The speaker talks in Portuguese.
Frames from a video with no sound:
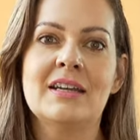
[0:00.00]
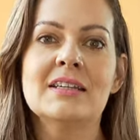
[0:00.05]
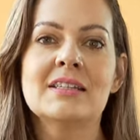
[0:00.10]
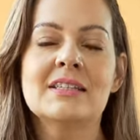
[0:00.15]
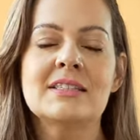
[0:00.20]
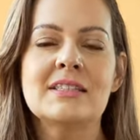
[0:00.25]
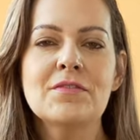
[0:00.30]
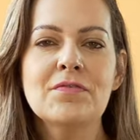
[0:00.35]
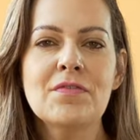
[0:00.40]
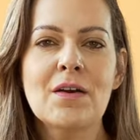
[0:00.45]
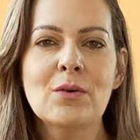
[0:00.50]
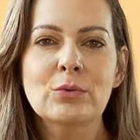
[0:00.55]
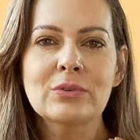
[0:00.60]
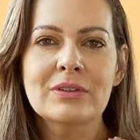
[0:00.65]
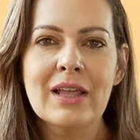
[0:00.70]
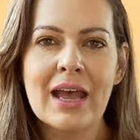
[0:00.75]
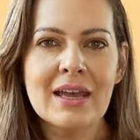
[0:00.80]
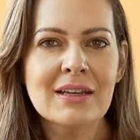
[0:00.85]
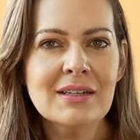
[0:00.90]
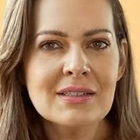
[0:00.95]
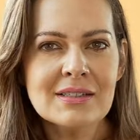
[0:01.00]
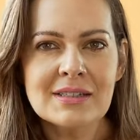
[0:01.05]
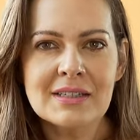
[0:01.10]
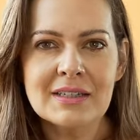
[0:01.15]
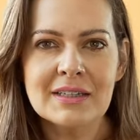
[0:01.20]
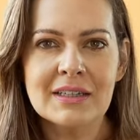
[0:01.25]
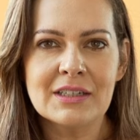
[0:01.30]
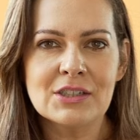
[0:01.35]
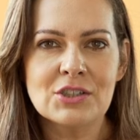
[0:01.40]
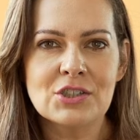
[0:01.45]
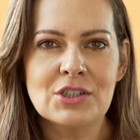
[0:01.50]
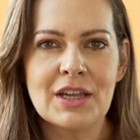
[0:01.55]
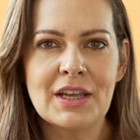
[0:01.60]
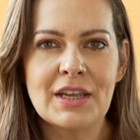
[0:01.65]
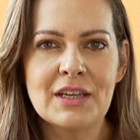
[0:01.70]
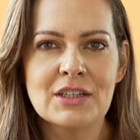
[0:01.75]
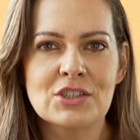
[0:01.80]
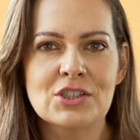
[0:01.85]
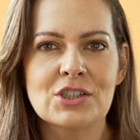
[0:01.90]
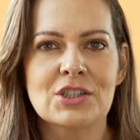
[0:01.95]
Se faltar esse
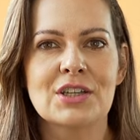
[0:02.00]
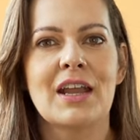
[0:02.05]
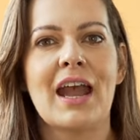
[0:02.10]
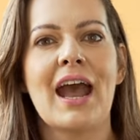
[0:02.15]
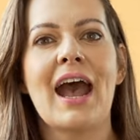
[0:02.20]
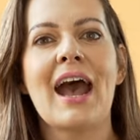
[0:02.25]
ingrediente,